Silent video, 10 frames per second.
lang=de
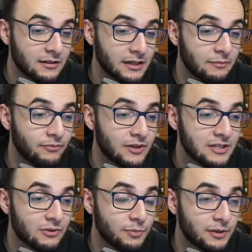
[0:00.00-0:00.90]

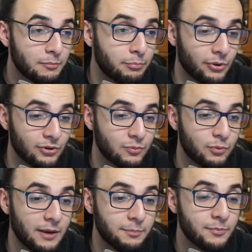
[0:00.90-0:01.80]
ebenfalls komplette Board
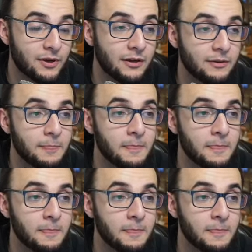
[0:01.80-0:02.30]
wipen kann.